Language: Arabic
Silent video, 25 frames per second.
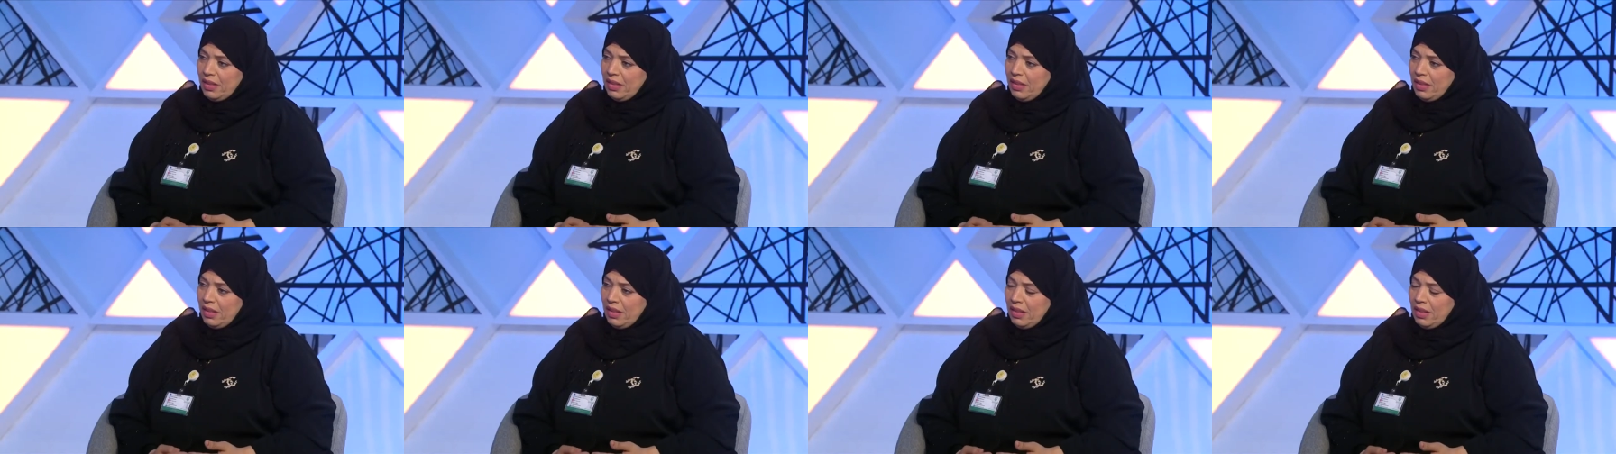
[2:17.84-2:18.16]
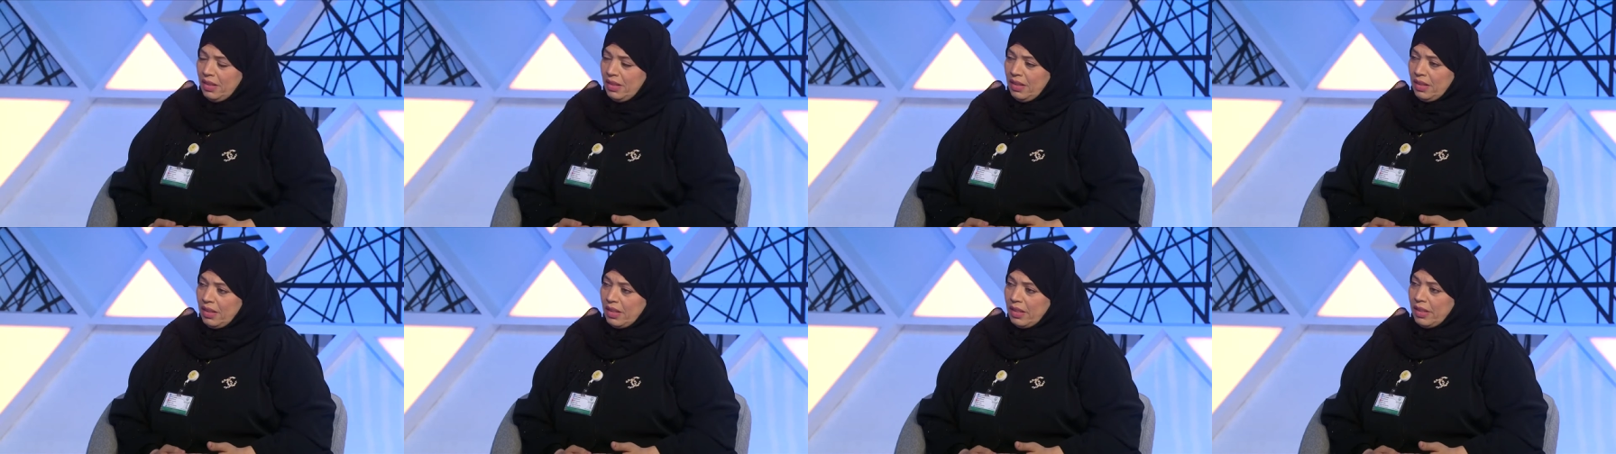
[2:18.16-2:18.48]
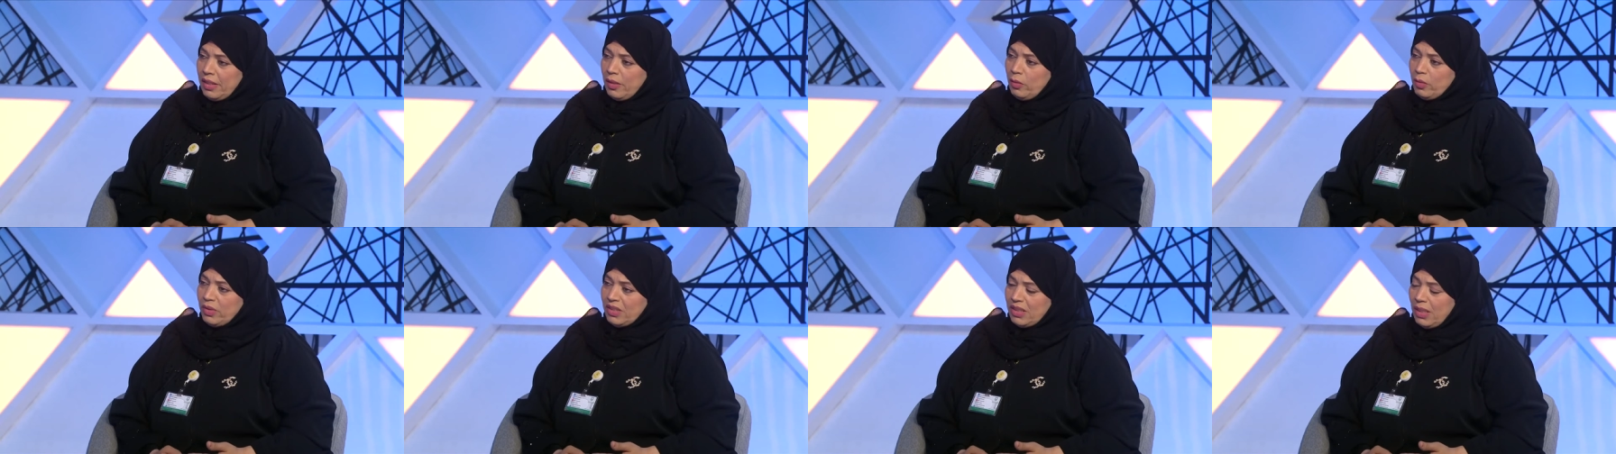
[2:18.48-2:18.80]
آه،
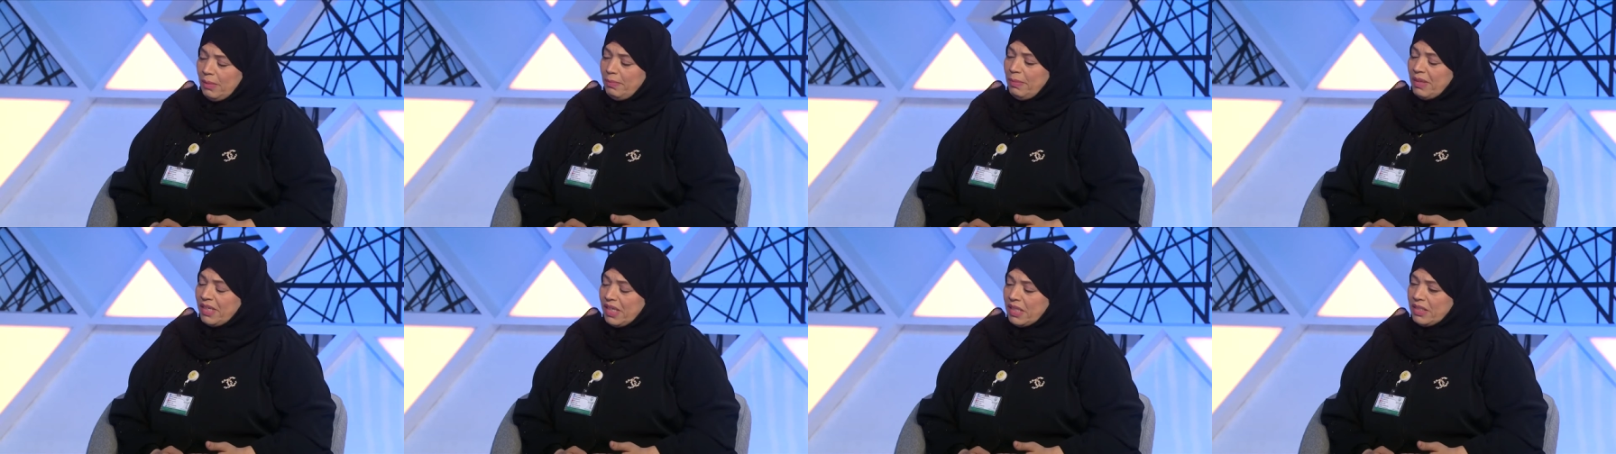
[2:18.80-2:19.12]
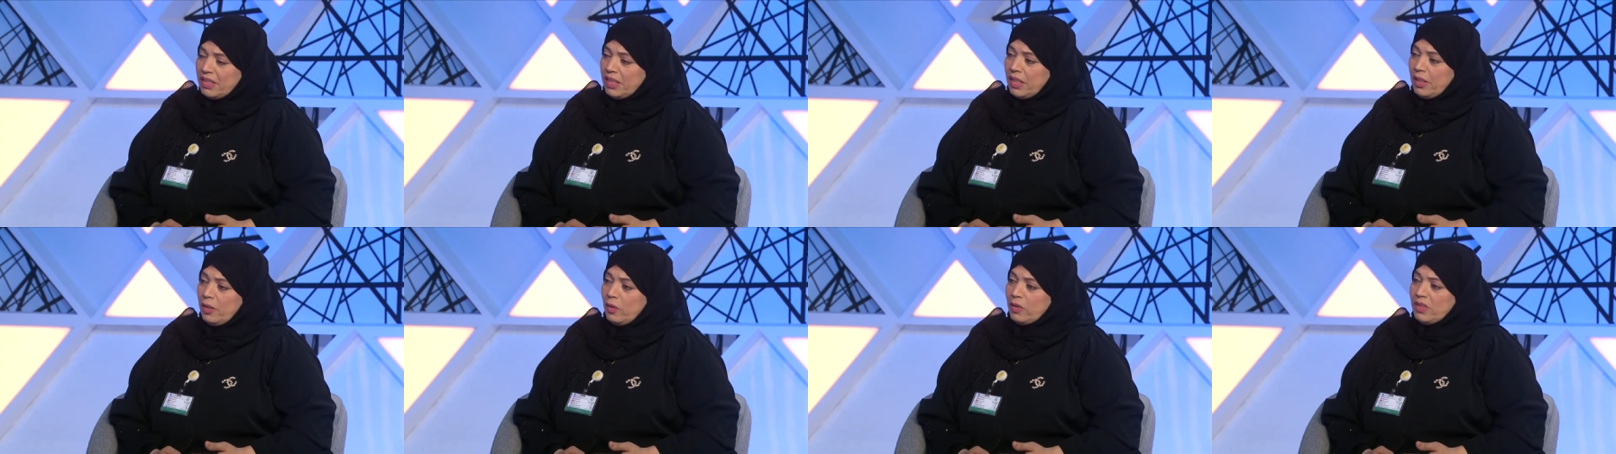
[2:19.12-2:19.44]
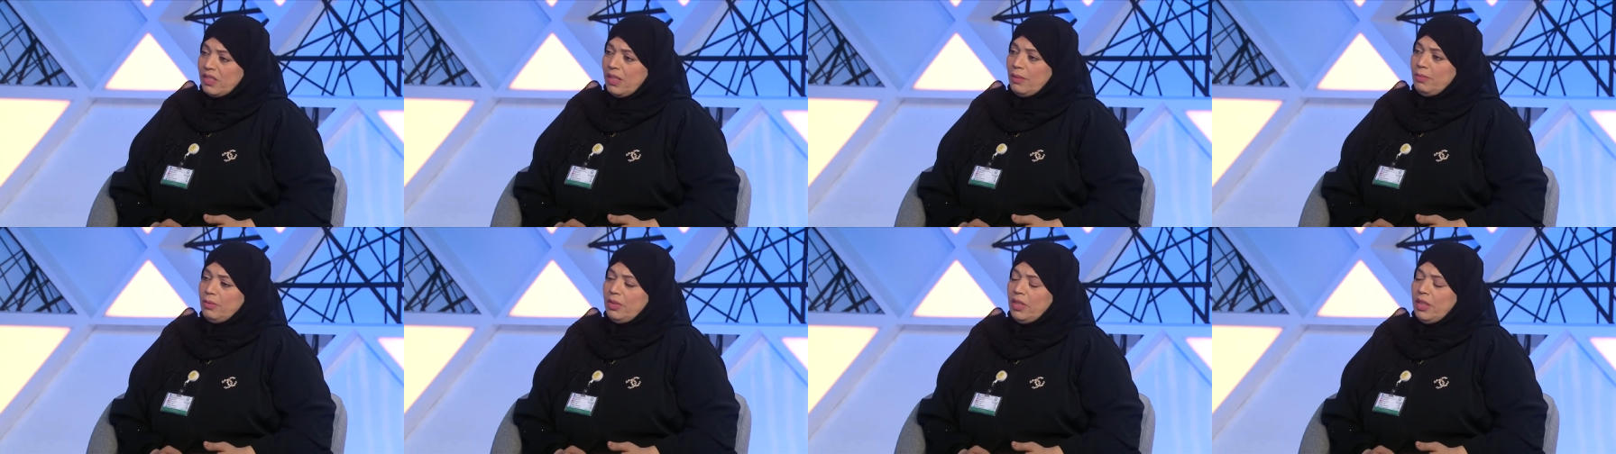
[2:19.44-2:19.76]
اقرأ مركز اقرأ
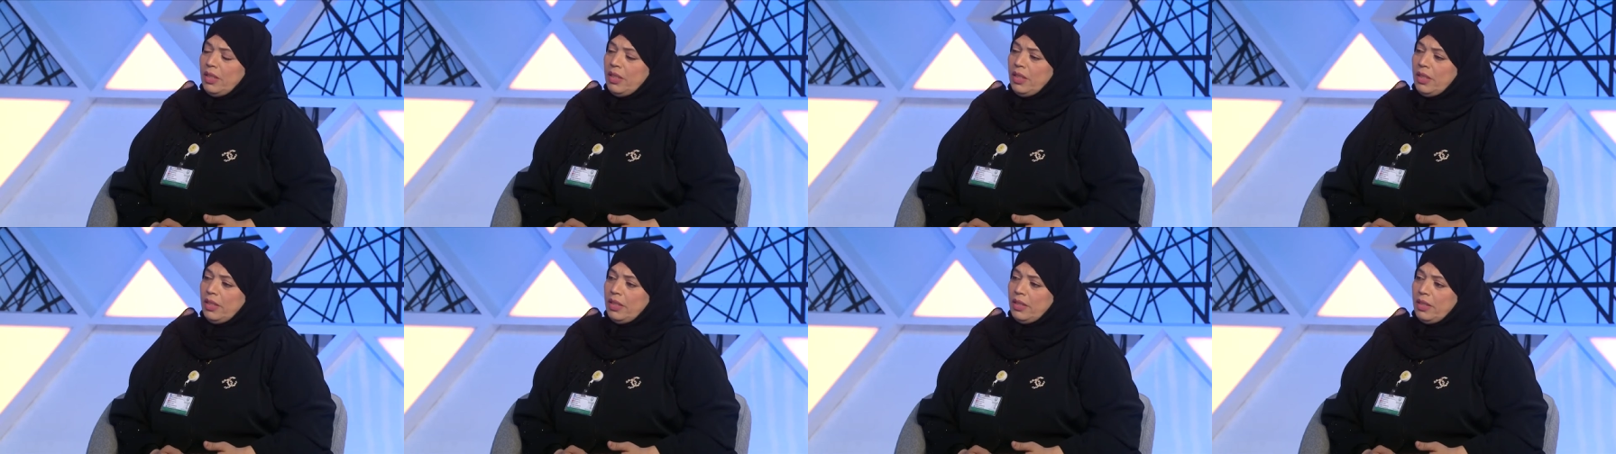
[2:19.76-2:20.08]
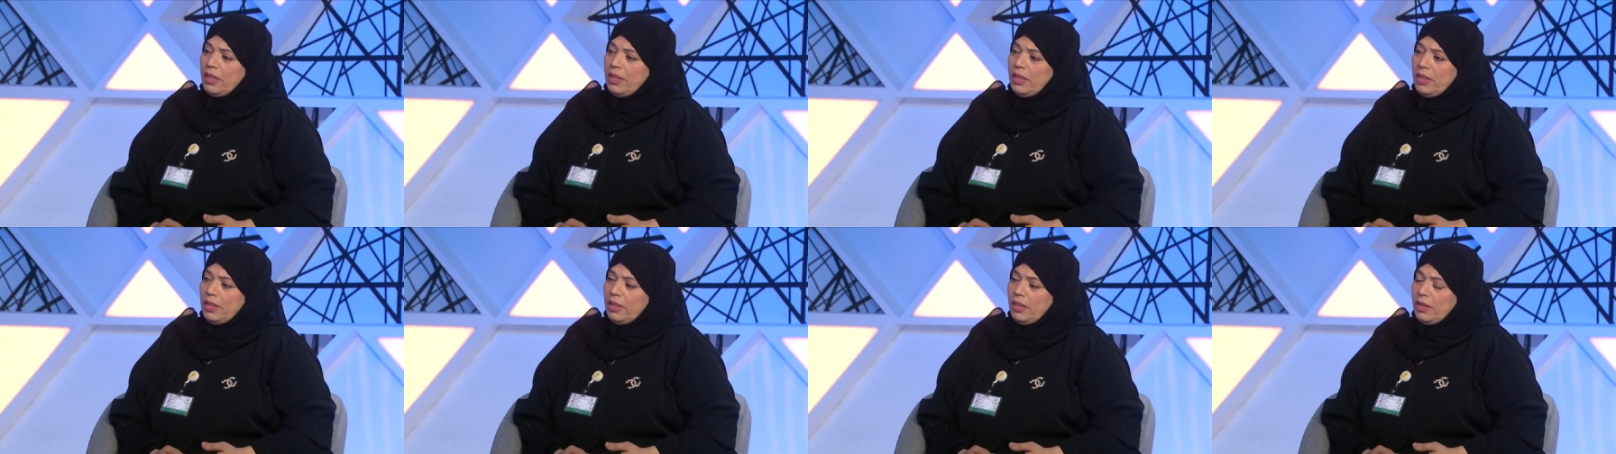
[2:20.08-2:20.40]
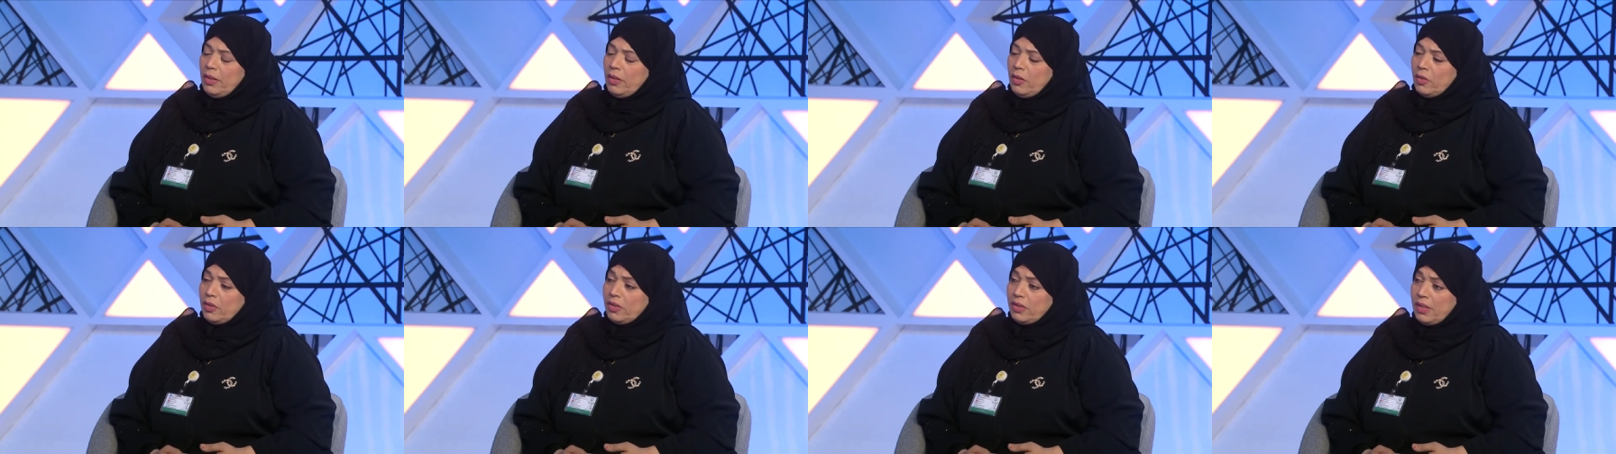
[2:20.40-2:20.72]
استمتع
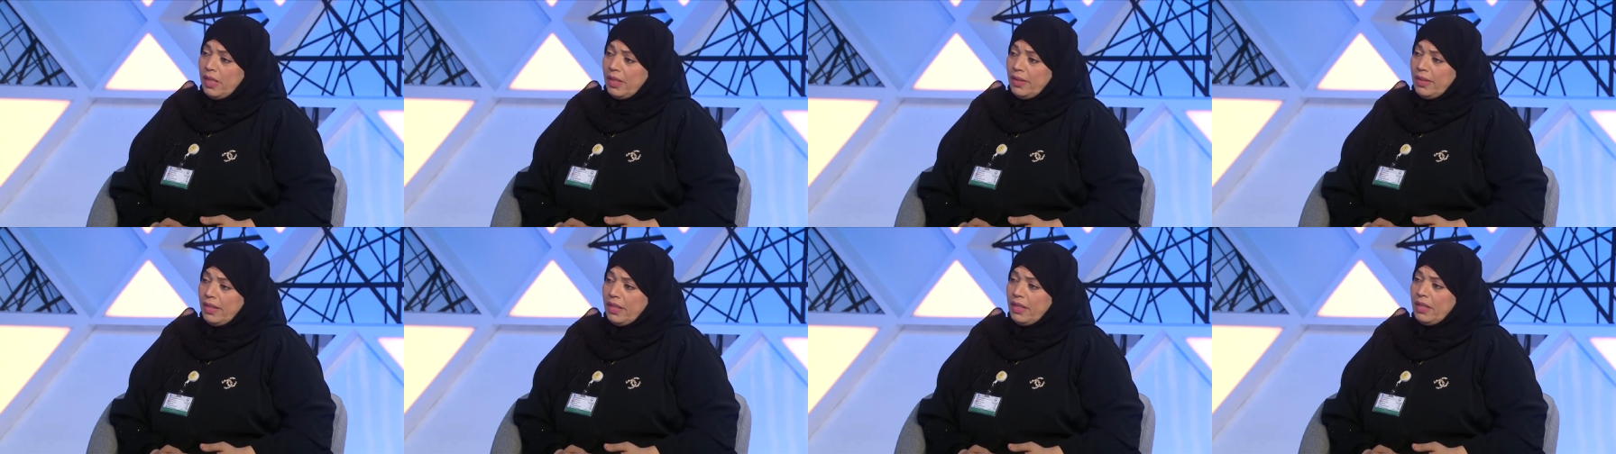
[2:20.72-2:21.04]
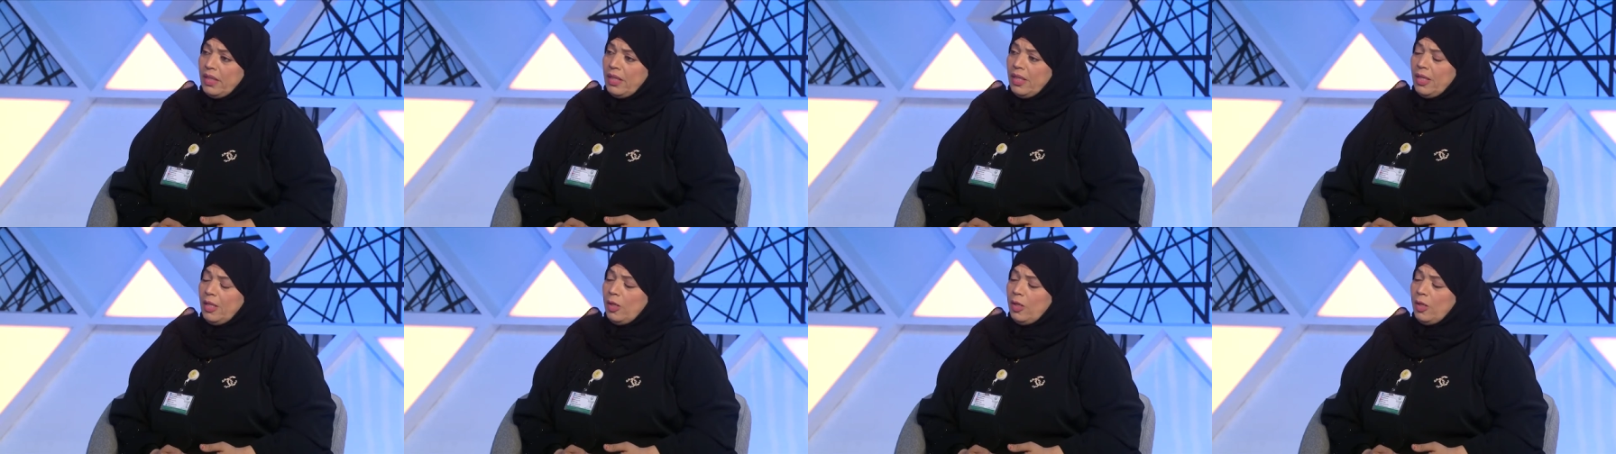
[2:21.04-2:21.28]
الأستاذة